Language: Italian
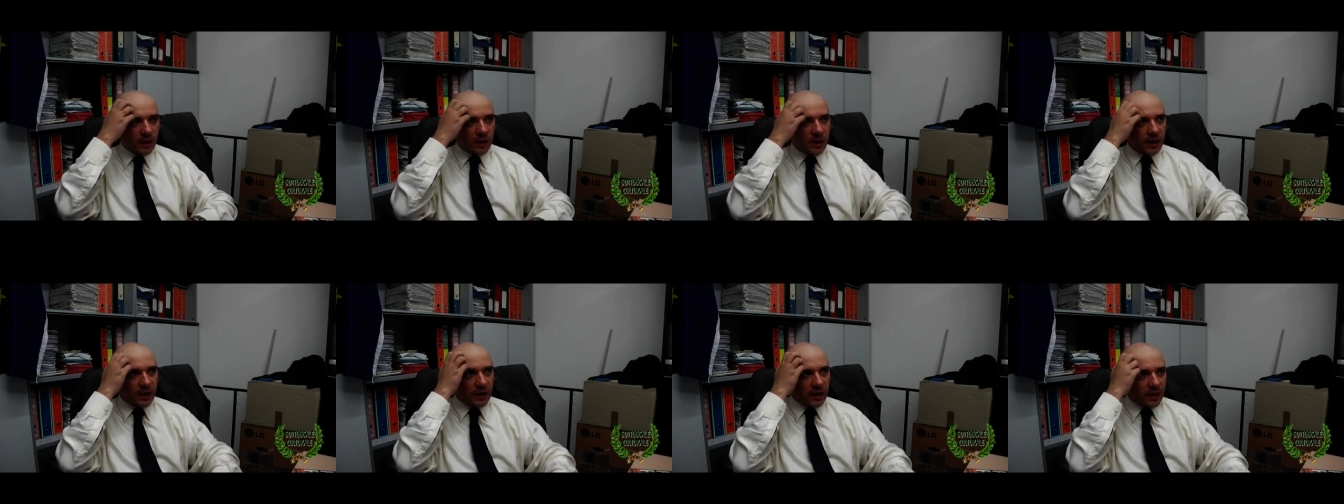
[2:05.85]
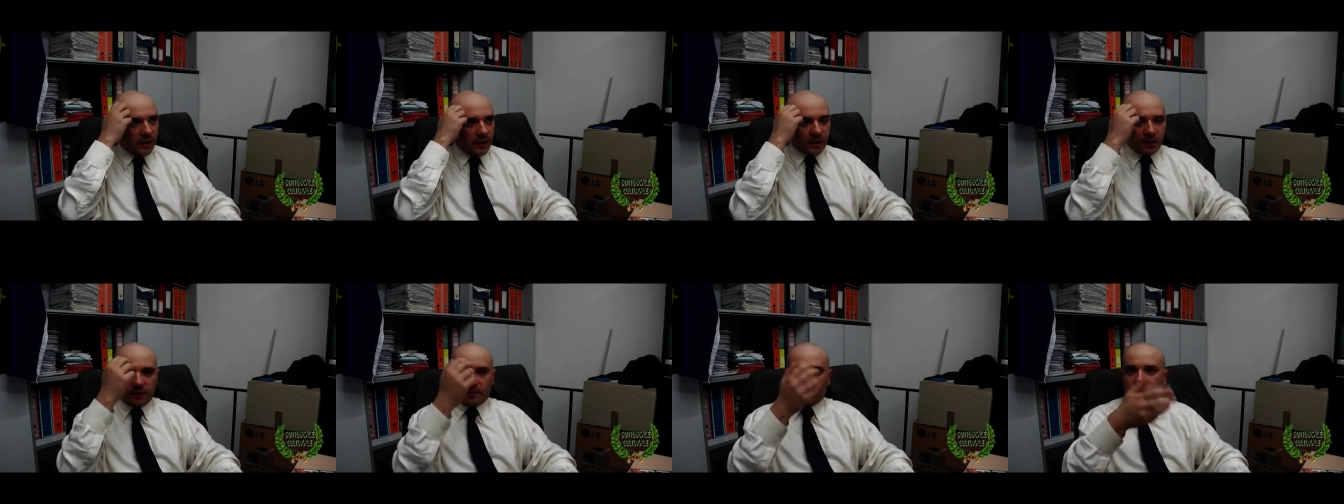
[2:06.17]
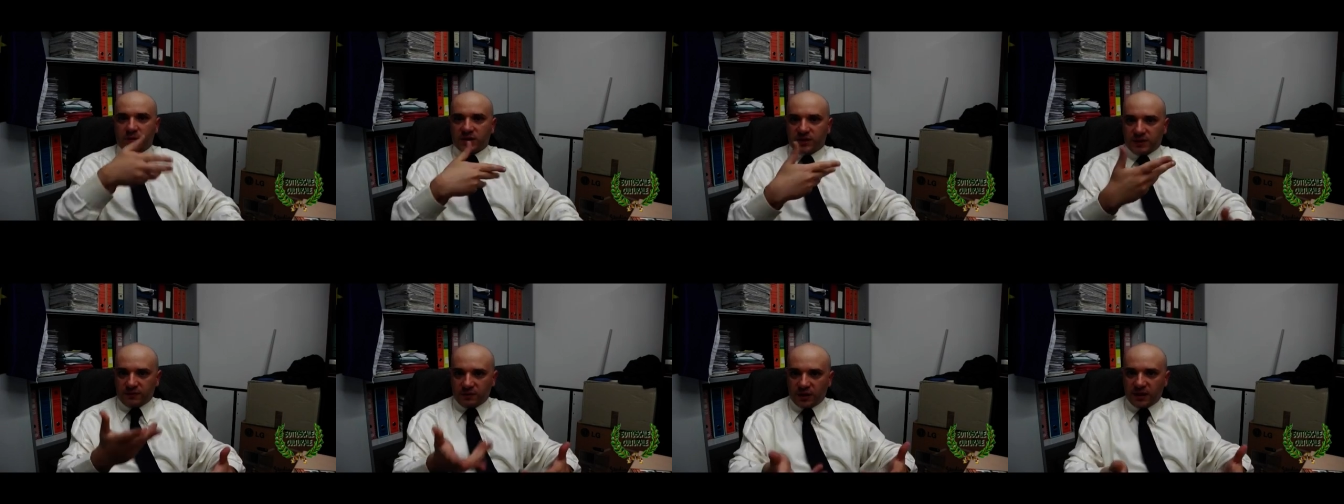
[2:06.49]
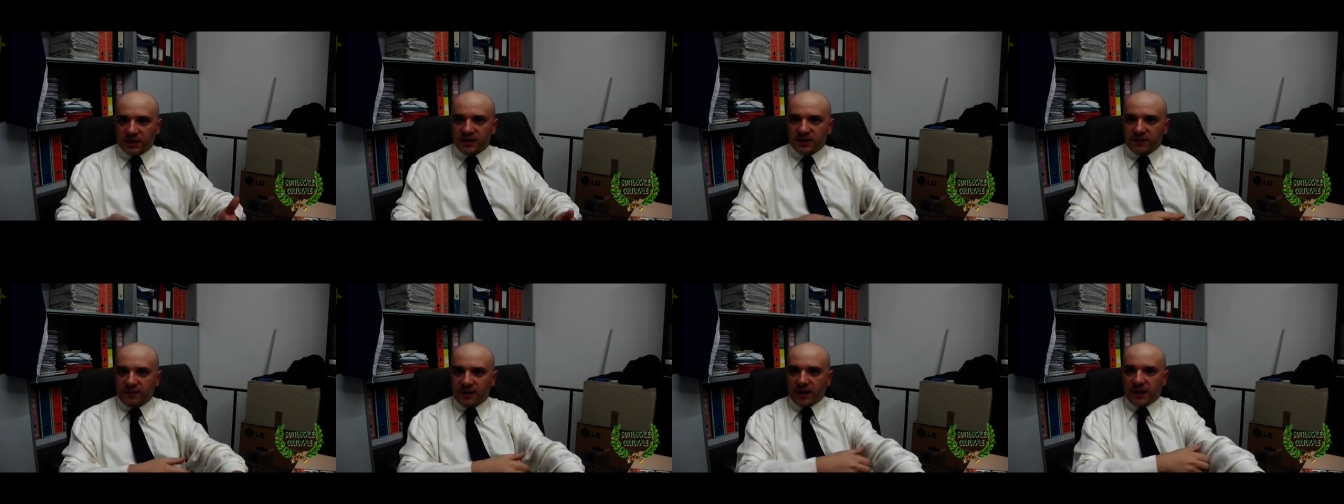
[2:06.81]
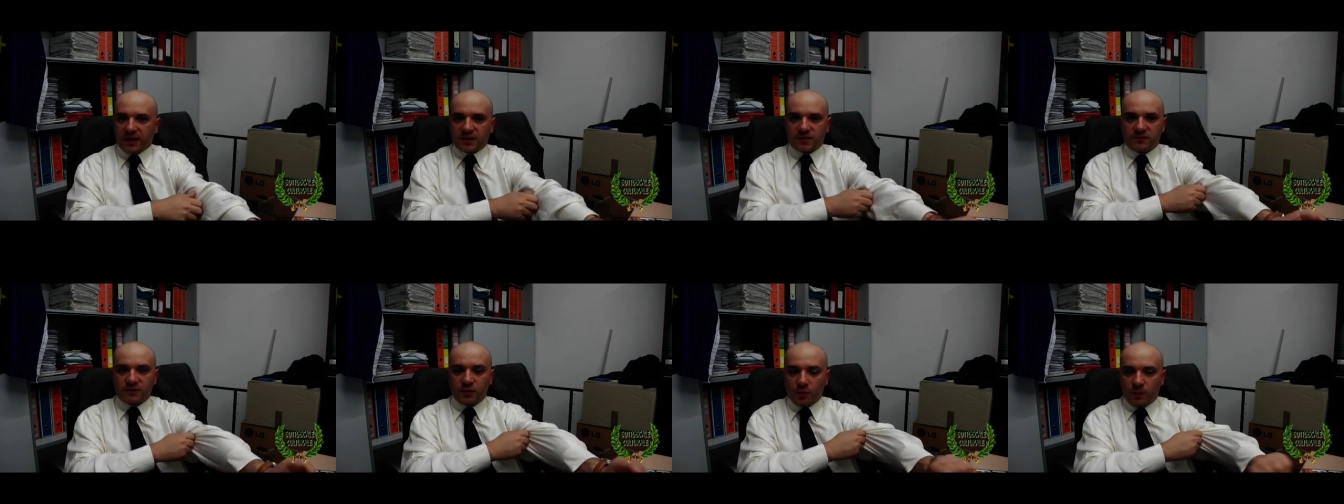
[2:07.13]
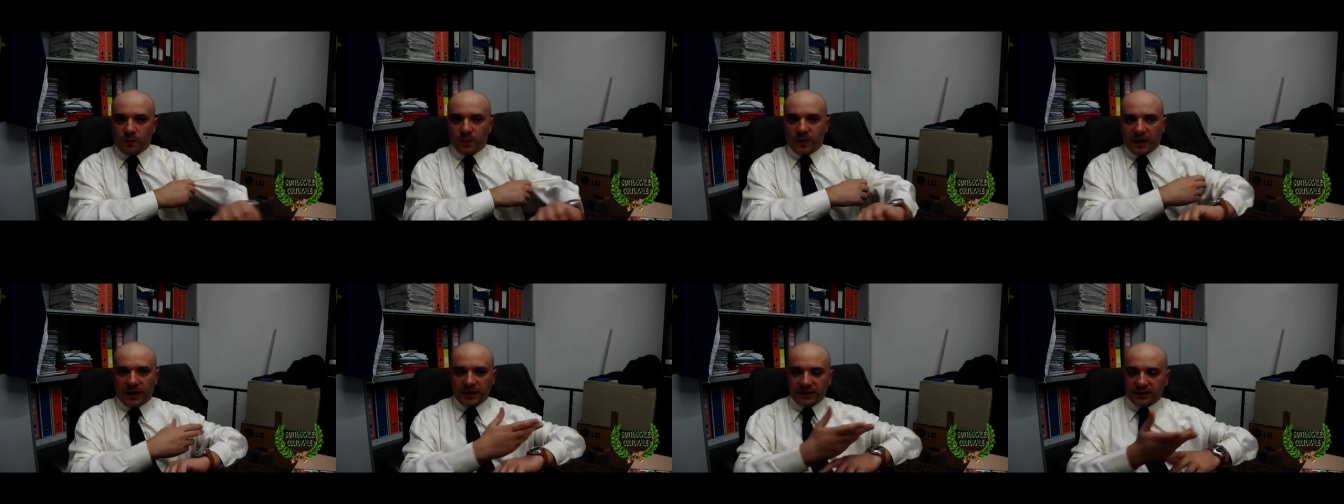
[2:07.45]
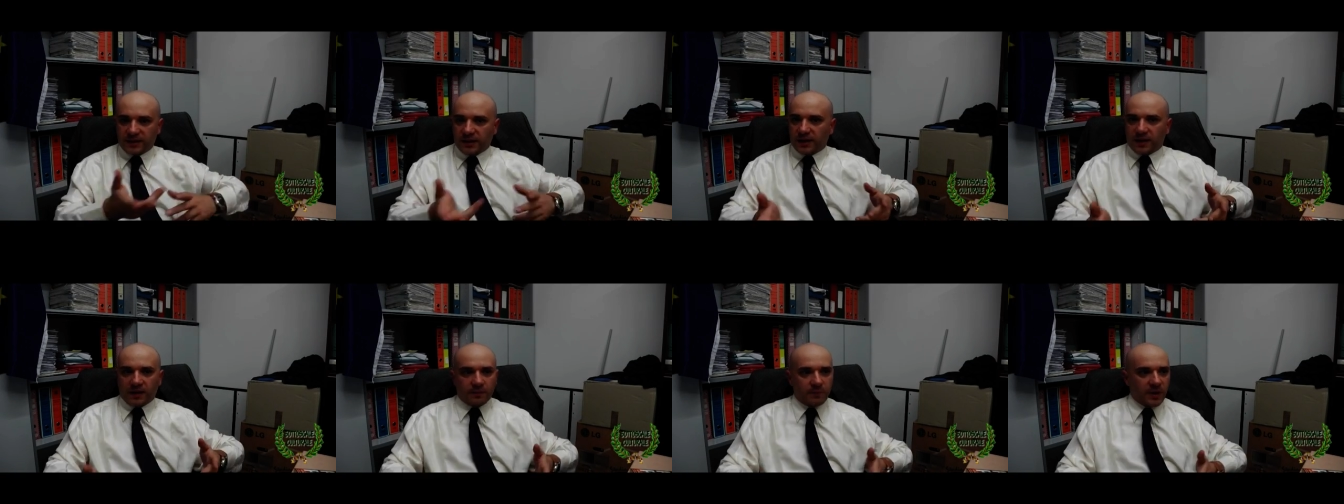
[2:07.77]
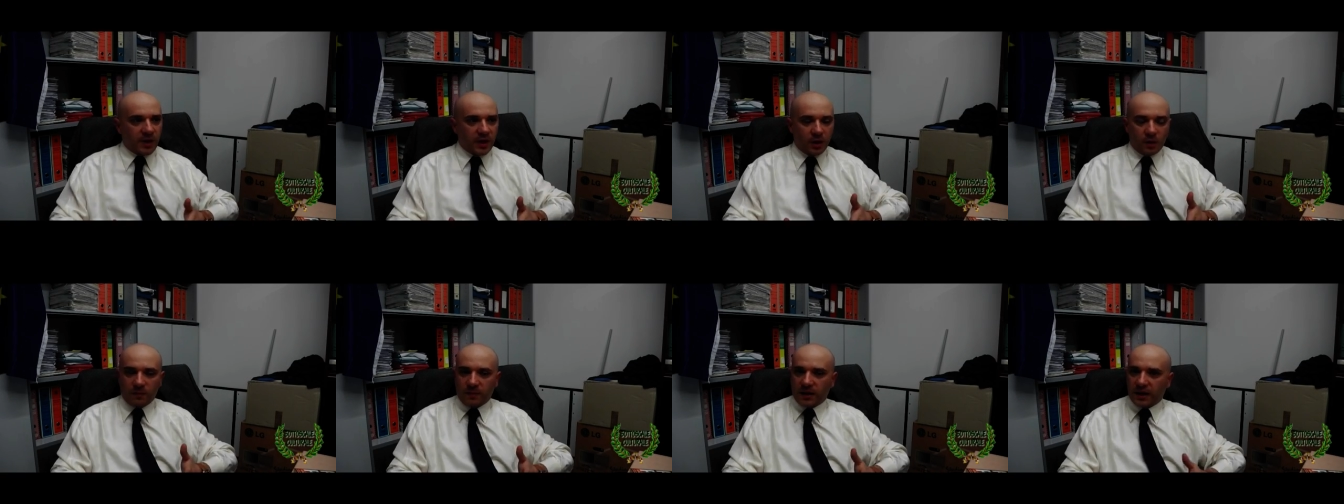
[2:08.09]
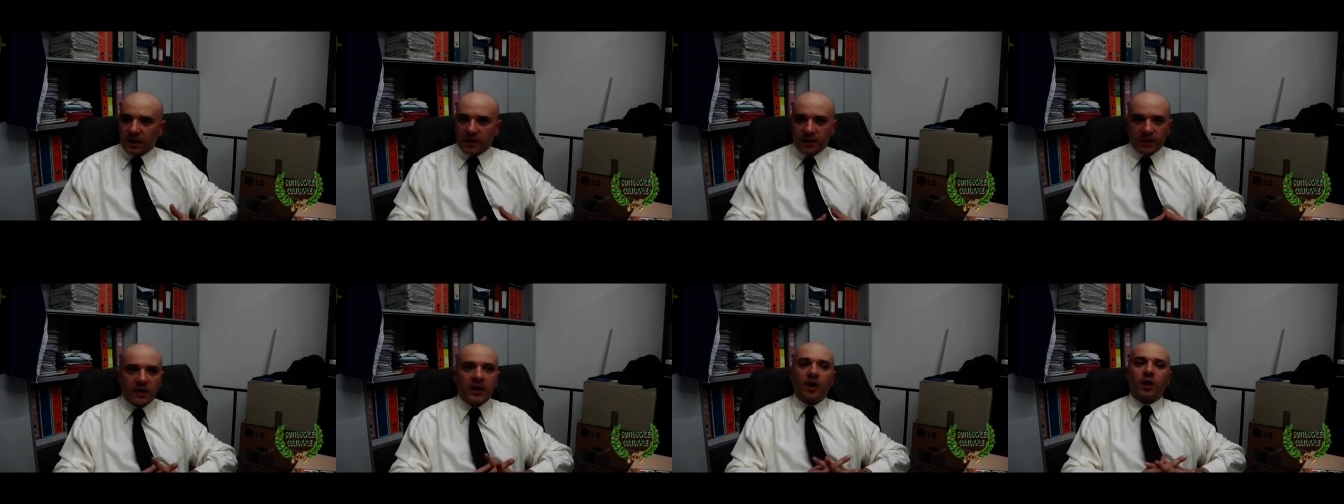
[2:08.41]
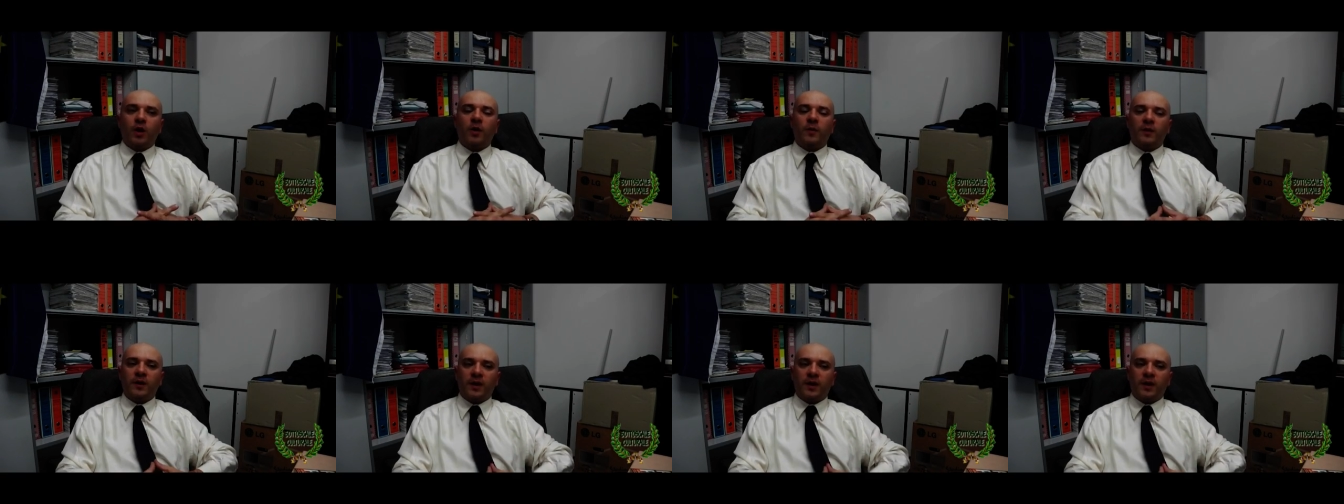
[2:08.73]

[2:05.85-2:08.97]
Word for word: e questa violenza venga sviluppata bene o male nelle,